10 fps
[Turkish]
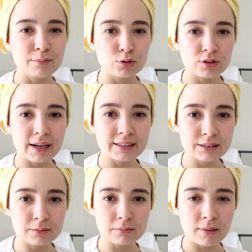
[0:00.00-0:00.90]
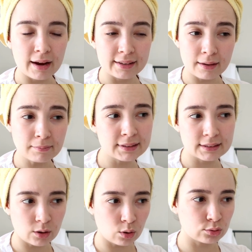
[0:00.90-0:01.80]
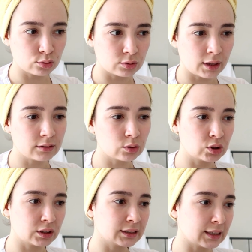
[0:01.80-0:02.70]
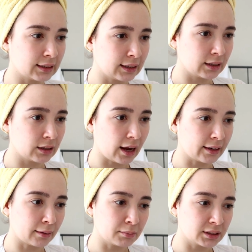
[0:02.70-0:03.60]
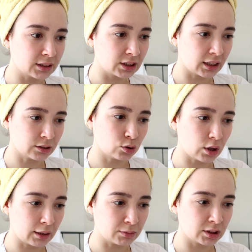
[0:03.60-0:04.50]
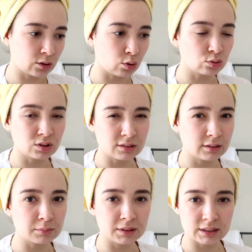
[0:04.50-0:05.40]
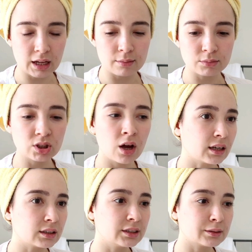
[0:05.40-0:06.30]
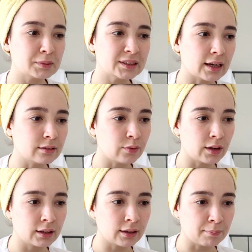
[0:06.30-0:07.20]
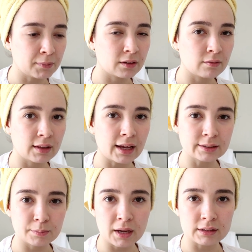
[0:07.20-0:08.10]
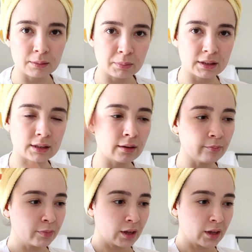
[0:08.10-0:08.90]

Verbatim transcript: Bugün dersim erken bitti olduğundan hoca da zaten erken bitireceğini söylemişti. Konu sanırım kısaymış. Yaklaşık bir saat falan yaptık ve ders bir anda bitti.